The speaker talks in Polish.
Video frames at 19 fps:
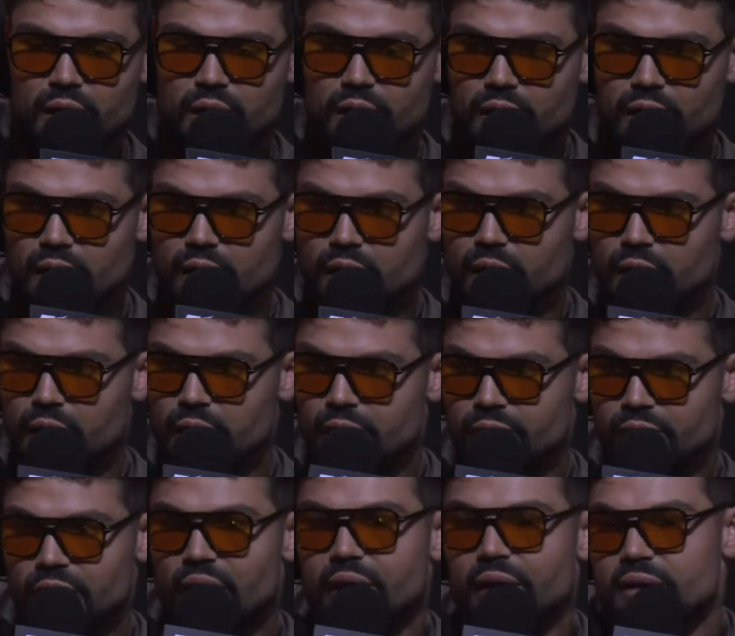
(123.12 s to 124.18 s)
e,
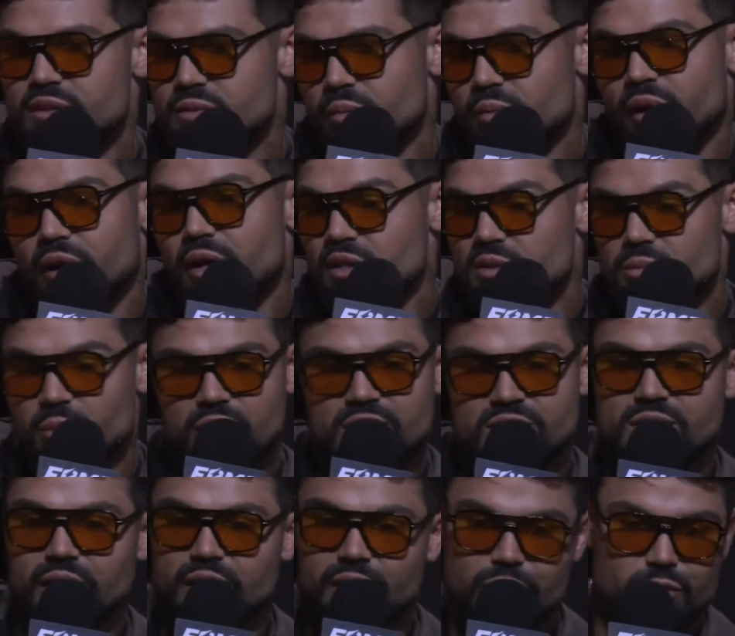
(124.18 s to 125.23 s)
jaka jest, jakie jest moje
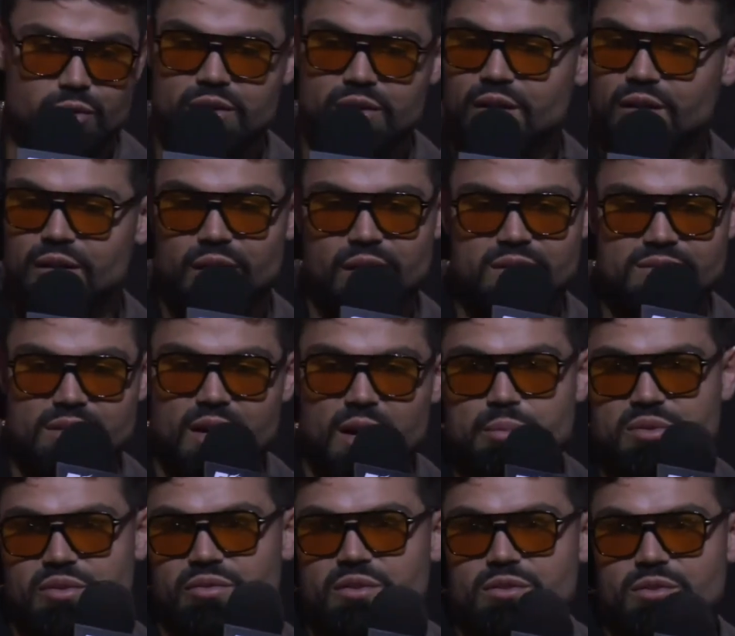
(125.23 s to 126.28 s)
zdanie, który trener jest
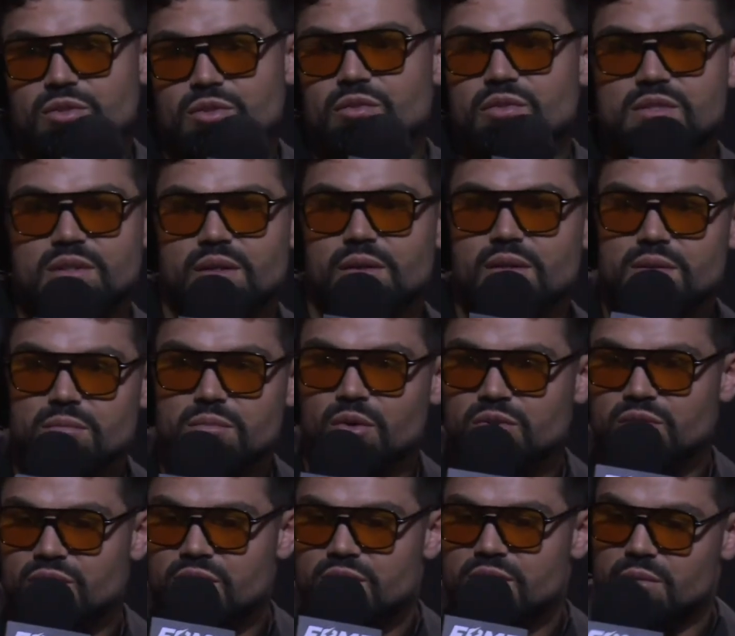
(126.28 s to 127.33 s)
lepszy, więc oczywiste,
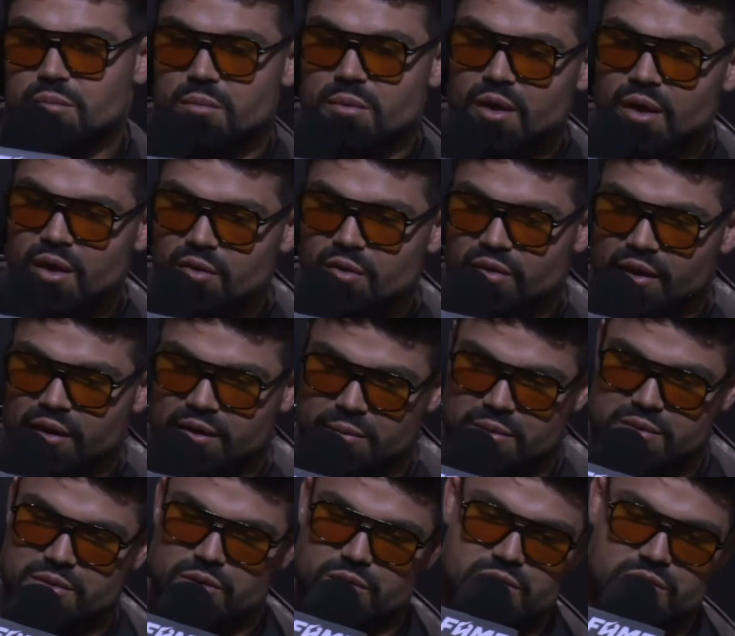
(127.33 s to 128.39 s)
oczywistym faktem
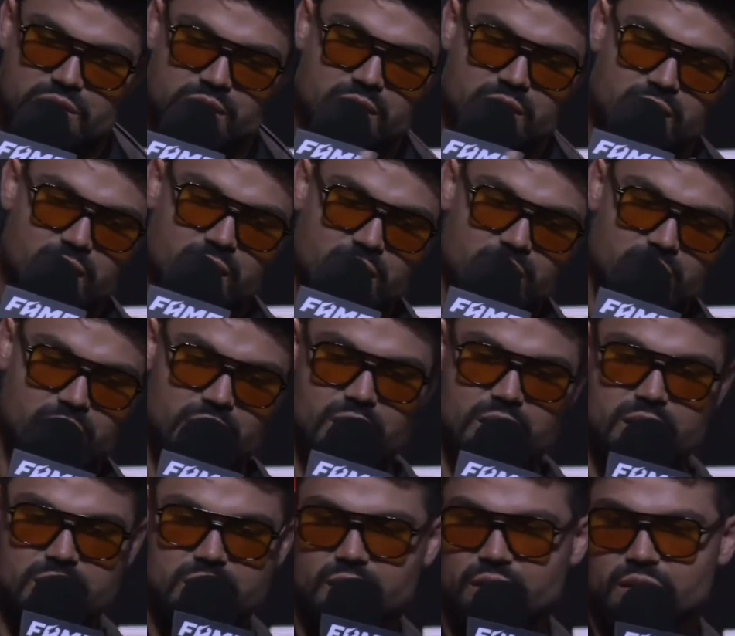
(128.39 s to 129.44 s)
jest to, że
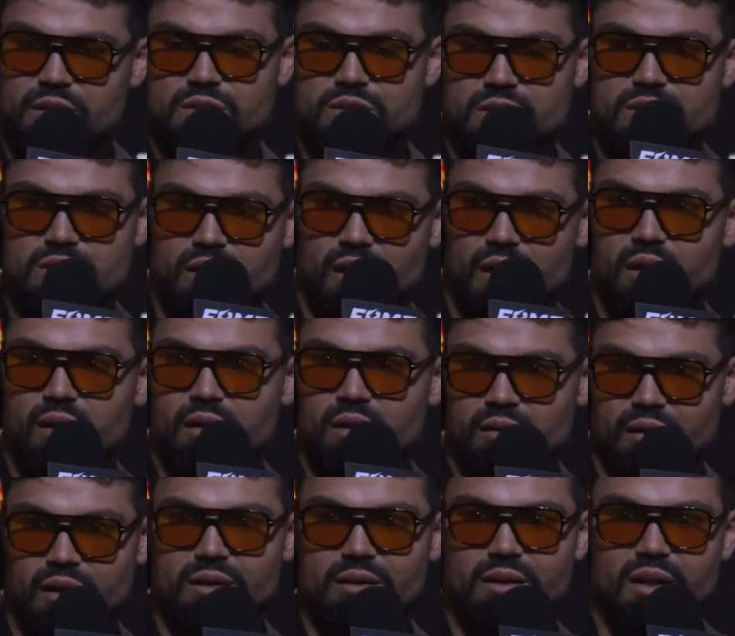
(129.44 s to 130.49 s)
e, trener Szyszka,
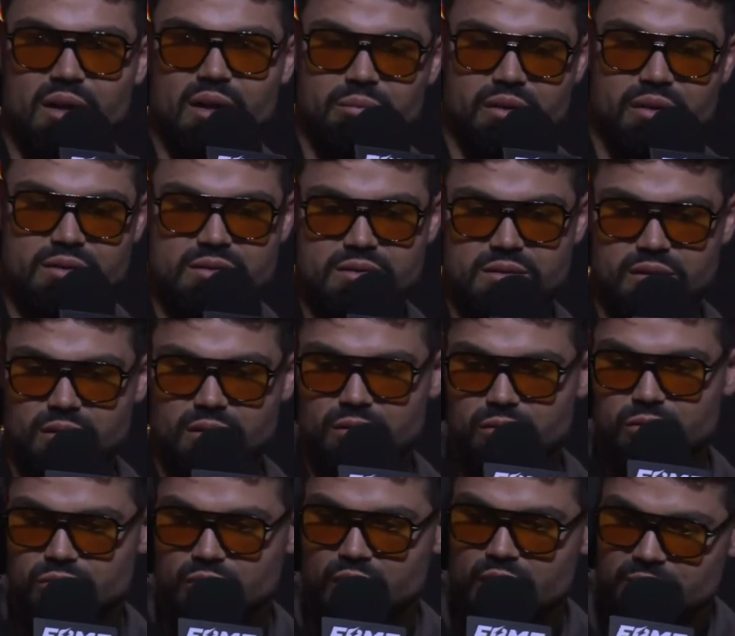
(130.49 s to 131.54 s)
jak dla mnie jest e,
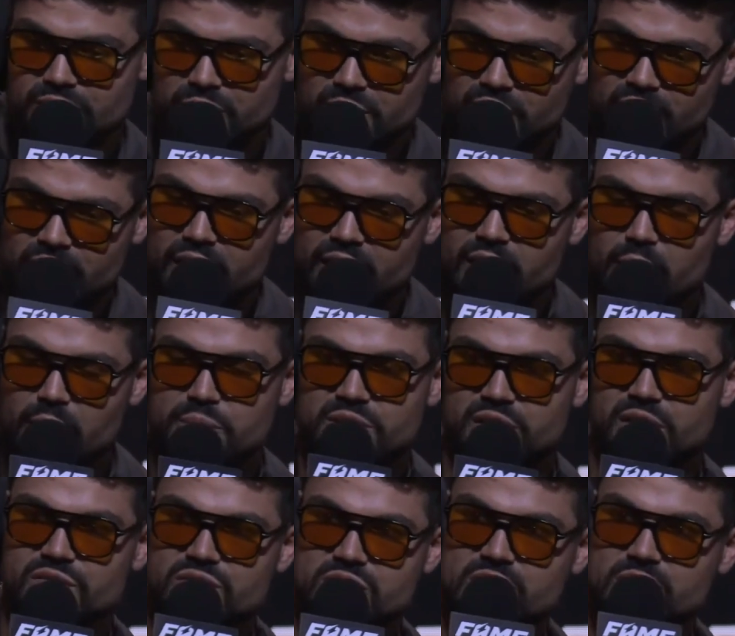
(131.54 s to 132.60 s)
dużo lepszym trenerem, a
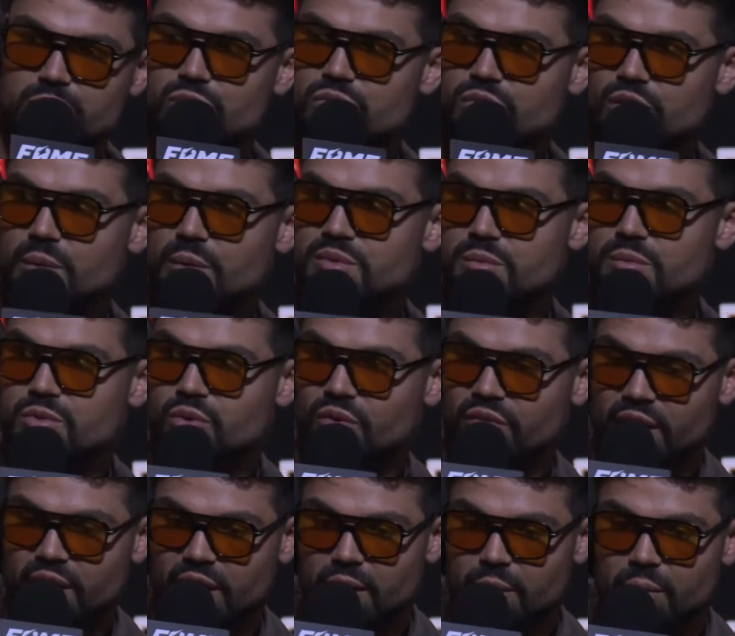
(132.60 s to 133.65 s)
przede wszystkim dużo lepszym
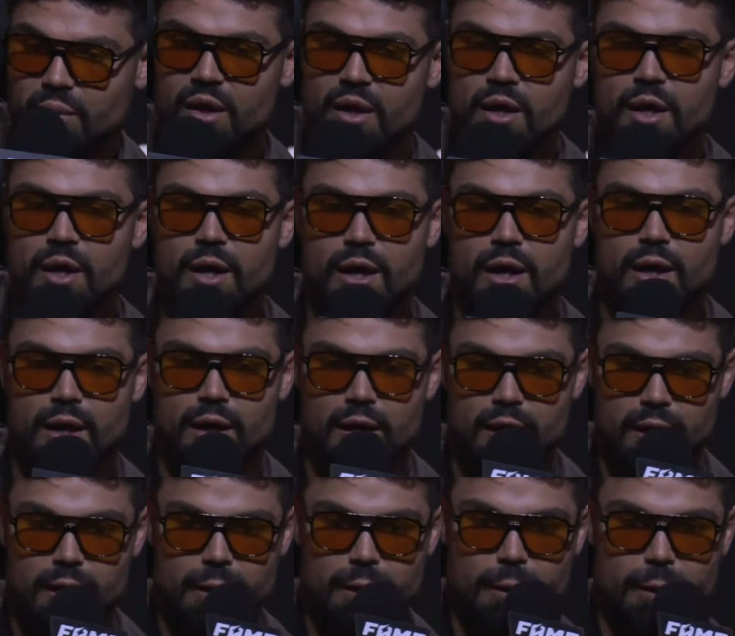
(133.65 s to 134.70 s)
człowiekiem. E,
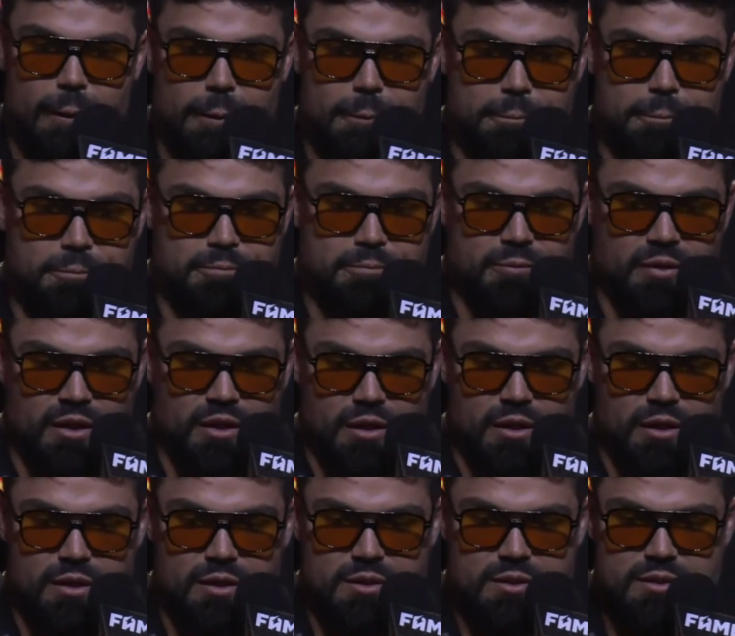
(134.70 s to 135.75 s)

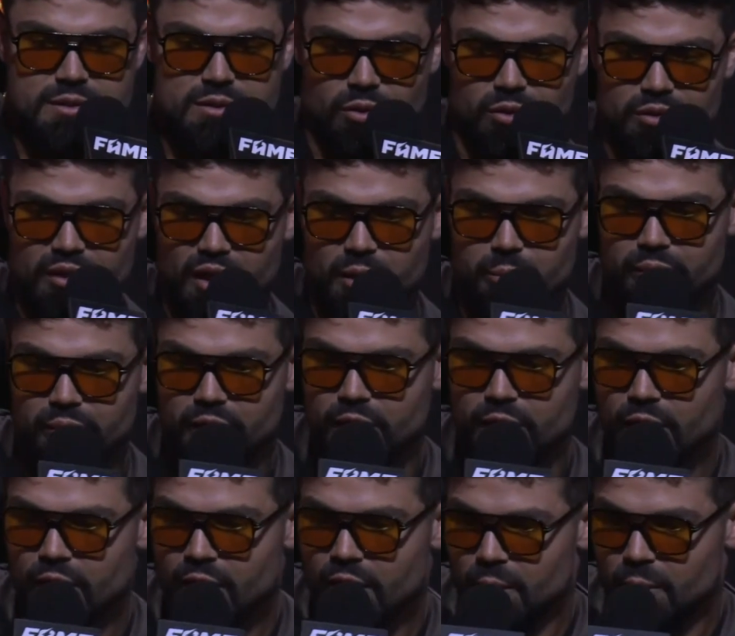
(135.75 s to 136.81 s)
I stąd jakby
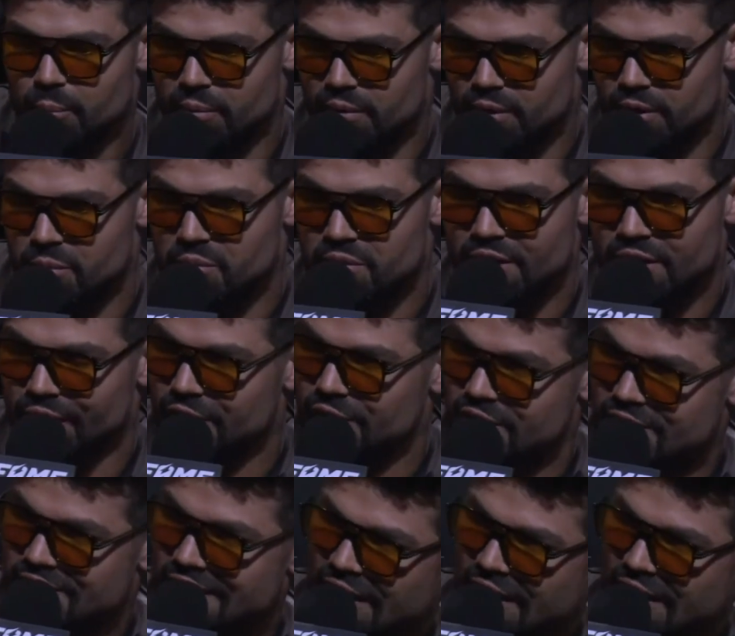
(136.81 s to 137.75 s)
e, Mirek się